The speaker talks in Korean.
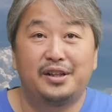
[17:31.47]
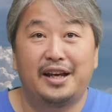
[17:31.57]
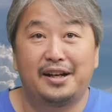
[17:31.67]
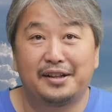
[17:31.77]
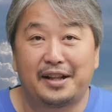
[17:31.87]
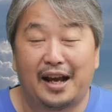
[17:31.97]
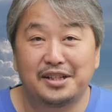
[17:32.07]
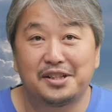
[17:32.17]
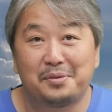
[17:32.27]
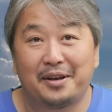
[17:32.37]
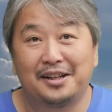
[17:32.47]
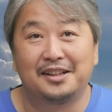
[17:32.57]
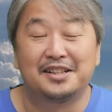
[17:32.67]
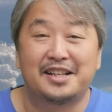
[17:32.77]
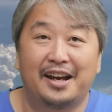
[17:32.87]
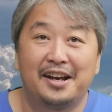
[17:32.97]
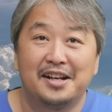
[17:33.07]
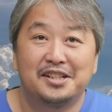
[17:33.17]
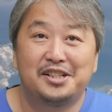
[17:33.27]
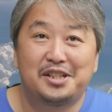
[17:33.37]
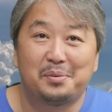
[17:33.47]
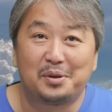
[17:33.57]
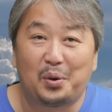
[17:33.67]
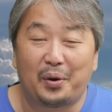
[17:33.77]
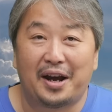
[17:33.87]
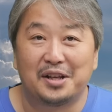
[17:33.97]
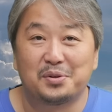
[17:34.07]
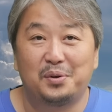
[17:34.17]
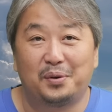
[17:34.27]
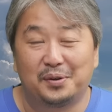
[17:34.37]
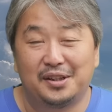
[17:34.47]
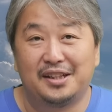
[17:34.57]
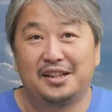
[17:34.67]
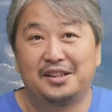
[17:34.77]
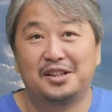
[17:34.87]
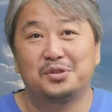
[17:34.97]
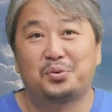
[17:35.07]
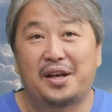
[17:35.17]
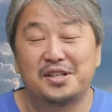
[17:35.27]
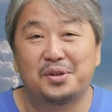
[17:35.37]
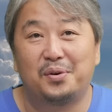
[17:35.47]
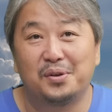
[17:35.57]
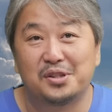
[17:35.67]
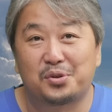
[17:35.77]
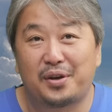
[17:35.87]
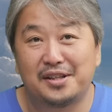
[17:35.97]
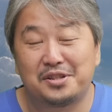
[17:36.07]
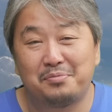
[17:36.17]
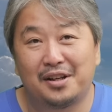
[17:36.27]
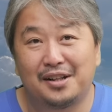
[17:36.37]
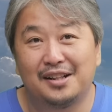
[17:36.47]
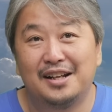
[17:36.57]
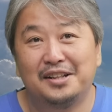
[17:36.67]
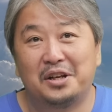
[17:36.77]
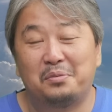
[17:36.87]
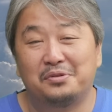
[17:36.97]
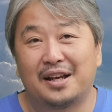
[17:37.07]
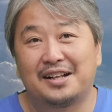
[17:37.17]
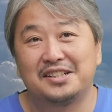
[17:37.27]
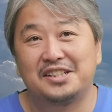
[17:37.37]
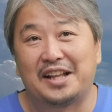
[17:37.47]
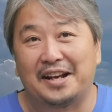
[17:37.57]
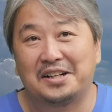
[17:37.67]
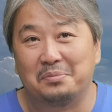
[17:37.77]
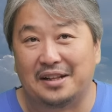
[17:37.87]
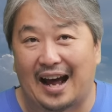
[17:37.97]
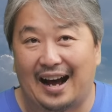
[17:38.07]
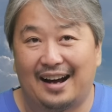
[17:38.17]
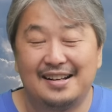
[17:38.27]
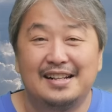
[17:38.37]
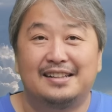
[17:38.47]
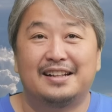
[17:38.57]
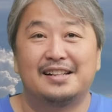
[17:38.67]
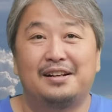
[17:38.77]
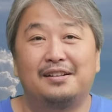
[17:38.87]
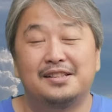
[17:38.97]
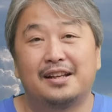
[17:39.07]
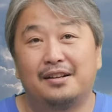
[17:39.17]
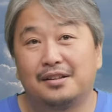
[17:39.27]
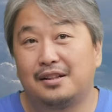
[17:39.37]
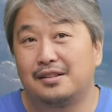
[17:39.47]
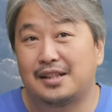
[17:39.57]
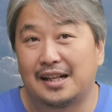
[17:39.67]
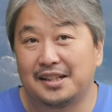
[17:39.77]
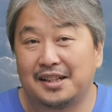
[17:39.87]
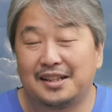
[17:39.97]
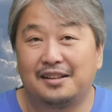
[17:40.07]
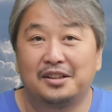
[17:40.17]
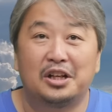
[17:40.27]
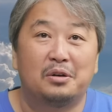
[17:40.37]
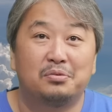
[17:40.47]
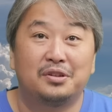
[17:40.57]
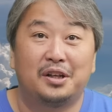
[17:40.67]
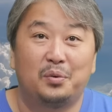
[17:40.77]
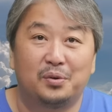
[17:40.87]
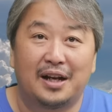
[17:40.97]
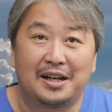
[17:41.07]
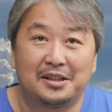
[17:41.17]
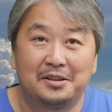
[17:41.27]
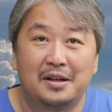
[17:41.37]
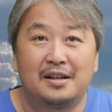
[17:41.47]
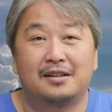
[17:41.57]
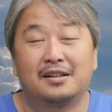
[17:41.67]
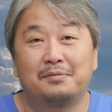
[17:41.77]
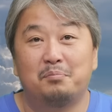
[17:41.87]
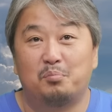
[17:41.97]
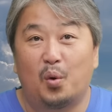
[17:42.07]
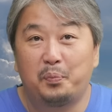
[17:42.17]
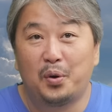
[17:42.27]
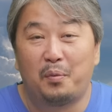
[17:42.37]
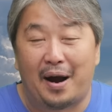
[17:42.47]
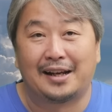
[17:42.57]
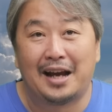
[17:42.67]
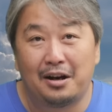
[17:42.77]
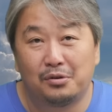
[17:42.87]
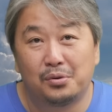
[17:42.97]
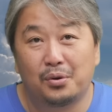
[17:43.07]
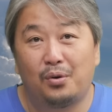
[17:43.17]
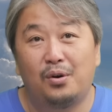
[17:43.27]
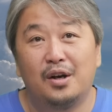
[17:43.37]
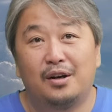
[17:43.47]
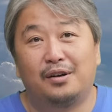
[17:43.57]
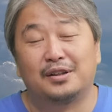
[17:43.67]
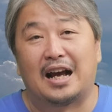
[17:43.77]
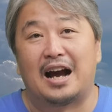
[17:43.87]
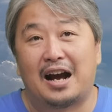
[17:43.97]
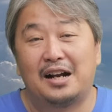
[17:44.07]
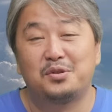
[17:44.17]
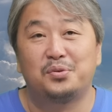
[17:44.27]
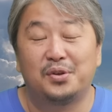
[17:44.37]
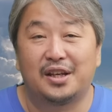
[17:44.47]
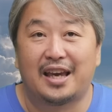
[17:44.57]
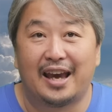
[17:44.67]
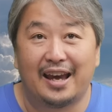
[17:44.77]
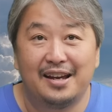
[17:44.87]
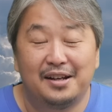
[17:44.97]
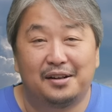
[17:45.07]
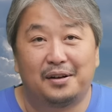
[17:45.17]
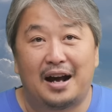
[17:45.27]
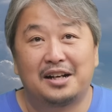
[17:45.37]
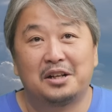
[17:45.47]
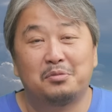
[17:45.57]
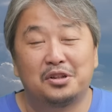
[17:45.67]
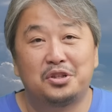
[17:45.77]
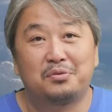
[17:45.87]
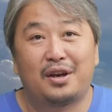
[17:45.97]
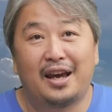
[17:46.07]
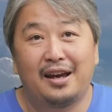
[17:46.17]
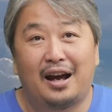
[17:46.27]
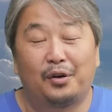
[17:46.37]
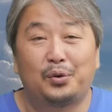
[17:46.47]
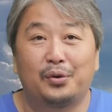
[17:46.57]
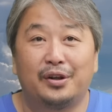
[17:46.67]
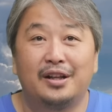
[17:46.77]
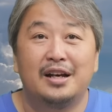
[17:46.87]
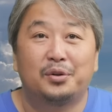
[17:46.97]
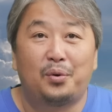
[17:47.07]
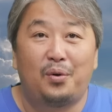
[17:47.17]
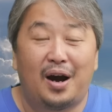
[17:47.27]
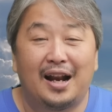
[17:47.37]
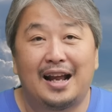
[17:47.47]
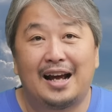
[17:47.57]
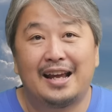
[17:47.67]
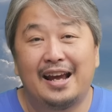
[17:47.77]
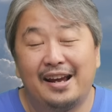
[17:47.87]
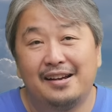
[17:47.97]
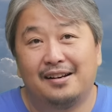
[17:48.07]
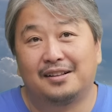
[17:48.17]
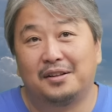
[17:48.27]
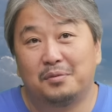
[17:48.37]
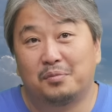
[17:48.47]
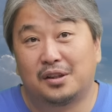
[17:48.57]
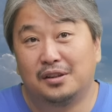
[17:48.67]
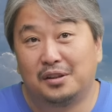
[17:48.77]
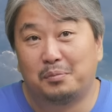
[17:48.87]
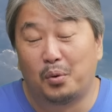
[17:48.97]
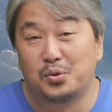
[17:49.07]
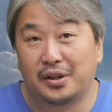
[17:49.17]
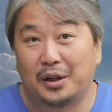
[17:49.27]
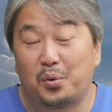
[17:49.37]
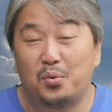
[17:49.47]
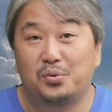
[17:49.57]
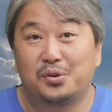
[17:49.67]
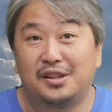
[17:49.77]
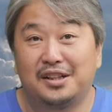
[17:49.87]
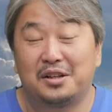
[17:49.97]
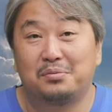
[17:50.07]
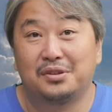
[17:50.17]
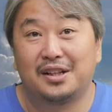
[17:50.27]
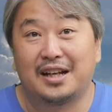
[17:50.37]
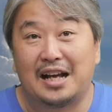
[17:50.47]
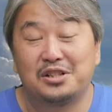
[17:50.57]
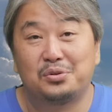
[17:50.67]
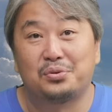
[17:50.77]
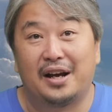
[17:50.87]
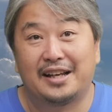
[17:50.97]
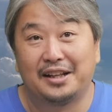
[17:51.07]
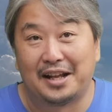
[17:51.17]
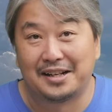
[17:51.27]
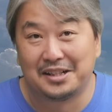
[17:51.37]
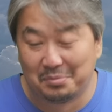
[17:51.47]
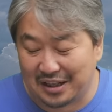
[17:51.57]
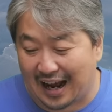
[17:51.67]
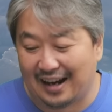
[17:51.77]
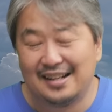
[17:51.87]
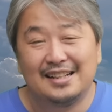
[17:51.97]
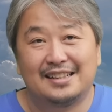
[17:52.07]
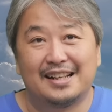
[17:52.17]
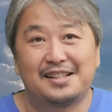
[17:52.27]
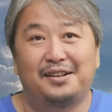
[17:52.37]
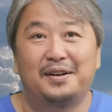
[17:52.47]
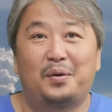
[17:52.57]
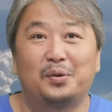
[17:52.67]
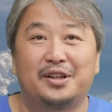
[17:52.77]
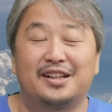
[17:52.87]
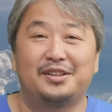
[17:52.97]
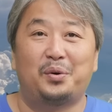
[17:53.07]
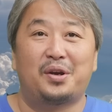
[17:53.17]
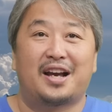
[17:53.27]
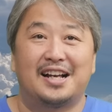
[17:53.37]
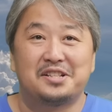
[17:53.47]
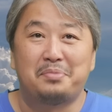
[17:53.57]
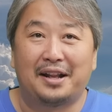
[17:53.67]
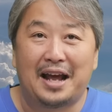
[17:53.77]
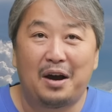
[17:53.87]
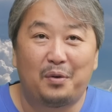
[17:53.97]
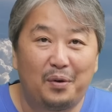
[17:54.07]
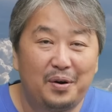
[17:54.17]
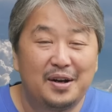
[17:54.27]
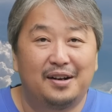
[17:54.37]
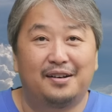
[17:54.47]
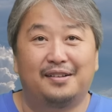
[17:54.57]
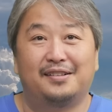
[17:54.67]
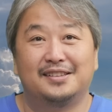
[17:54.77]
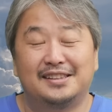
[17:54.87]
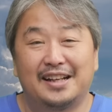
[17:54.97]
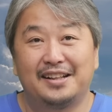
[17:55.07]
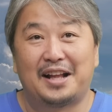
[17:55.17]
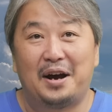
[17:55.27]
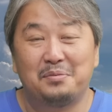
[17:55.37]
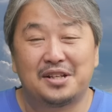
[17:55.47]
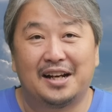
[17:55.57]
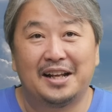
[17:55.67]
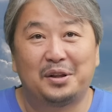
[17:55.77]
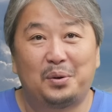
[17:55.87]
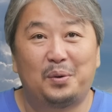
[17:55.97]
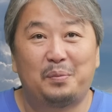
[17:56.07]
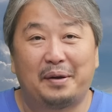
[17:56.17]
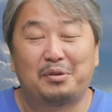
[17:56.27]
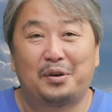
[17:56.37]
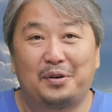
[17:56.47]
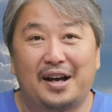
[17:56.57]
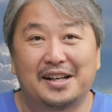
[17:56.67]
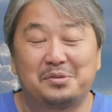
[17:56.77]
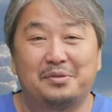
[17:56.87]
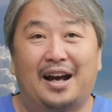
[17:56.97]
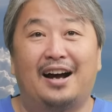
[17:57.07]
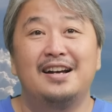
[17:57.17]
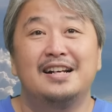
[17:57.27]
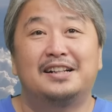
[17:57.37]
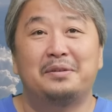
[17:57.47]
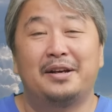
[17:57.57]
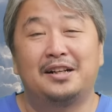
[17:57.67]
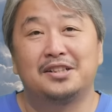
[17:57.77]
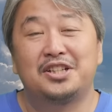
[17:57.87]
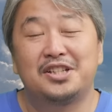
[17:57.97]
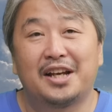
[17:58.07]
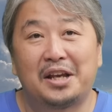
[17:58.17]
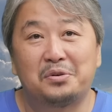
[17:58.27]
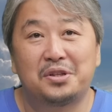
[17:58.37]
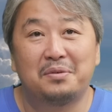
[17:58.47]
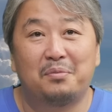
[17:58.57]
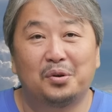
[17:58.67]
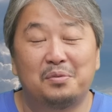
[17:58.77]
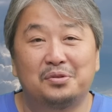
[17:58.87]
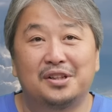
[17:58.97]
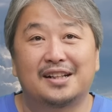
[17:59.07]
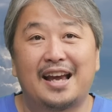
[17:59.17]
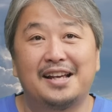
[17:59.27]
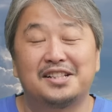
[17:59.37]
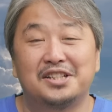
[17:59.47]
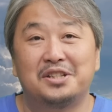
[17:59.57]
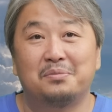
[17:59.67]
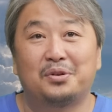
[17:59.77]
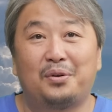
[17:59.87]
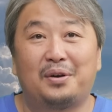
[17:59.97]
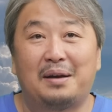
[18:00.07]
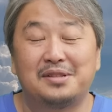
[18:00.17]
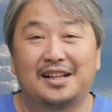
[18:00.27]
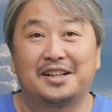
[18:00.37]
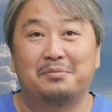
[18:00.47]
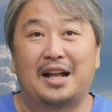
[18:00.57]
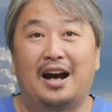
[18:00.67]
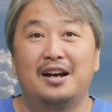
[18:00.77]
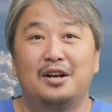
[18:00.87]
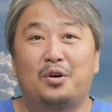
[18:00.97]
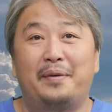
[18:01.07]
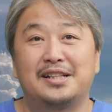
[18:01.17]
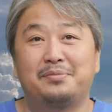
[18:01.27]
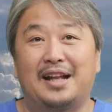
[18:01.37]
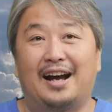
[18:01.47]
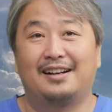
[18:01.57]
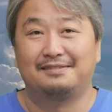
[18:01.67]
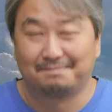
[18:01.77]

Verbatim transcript: 이해를 하셨으면은 이제 실습을 통해가지고 이 능숙해지고 익숙해지면은 여러분의 끝이 되는 겁니다. 그래서 이제 어떤 사진이든 여러분들이 원하는 그런 목표 방향으로 다가갈 수 있게 한 걸음 더 쉽게 또는 또 하나의 어떤 그 보정의 도구를 여러분들이 가질 수가 있게 되는 겁니다. 그래서 오늘은 여기 까지만 하고 이제 다음 시간에 또 뵙도록 하겠습니다. 그러면은 시청해 주신 모든 분들께 진심으로 감사드립니다. 고맙습니다.